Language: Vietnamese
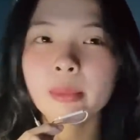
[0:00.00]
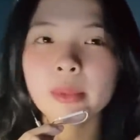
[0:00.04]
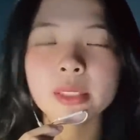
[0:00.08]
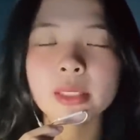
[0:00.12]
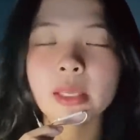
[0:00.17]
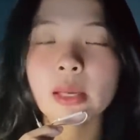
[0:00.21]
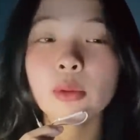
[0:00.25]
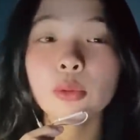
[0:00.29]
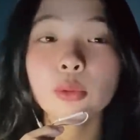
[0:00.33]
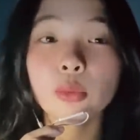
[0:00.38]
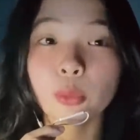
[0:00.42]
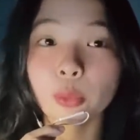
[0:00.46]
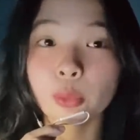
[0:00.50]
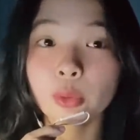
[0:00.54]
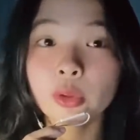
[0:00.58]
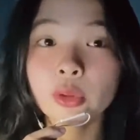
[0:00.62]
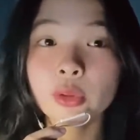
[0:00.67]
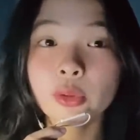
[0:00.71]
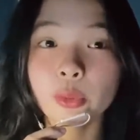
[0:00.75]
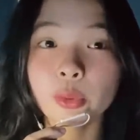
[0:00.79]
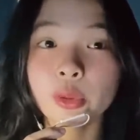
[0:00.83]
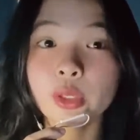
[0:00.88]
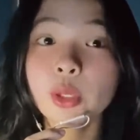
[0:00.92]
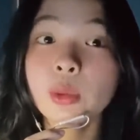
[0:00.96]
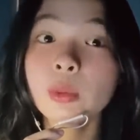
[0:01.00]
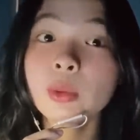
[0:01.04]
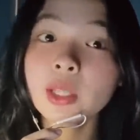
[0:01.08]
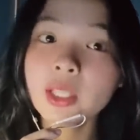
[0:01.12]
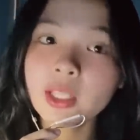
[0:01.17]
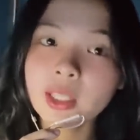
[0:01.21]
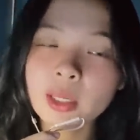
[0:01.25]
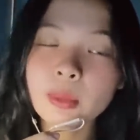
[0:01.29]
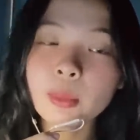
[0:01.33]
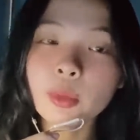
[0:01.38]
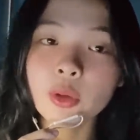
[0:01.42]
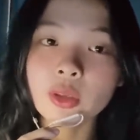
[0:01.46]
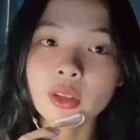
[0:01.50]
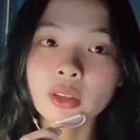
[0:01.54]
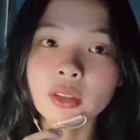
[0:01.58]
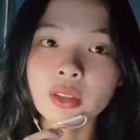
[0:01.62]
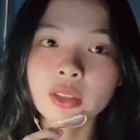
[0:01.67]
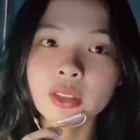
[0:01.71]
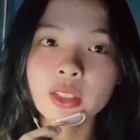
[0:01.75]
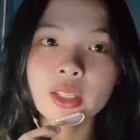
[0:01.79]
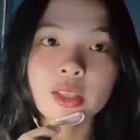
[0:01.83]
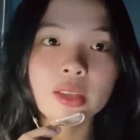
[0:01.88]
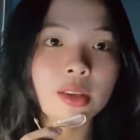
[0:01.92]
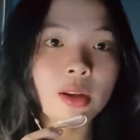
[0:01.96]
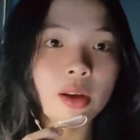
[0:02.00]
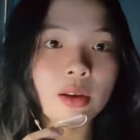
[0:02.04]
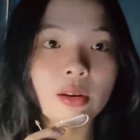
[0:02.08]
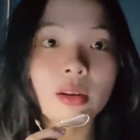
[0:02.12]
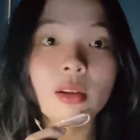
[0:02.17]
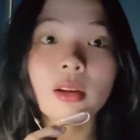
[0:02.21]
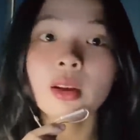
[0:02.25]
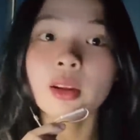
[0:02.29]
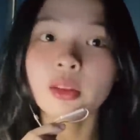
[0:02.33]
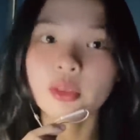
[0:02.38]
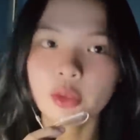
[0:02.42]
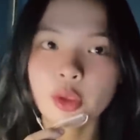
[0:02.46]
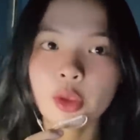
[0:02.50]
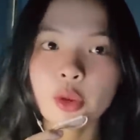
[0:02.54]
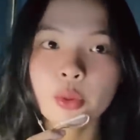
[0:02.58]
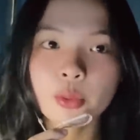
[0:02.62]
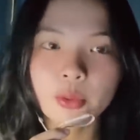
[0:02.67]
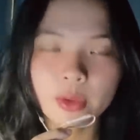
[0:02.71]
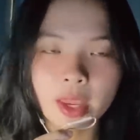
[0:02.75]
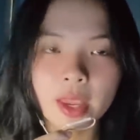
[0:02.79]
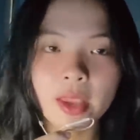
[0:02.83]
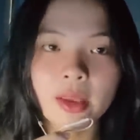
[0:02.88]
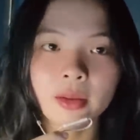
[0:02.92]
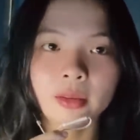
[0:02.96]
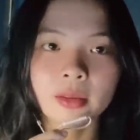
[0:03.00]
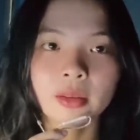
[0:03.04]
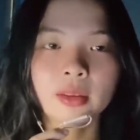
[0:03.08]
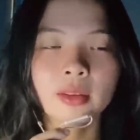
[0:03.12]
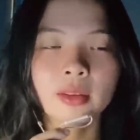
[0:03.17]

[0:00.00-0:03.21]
16 tuổi tuổi thiếu niên á mọi người đi chơi rất là nhiều nha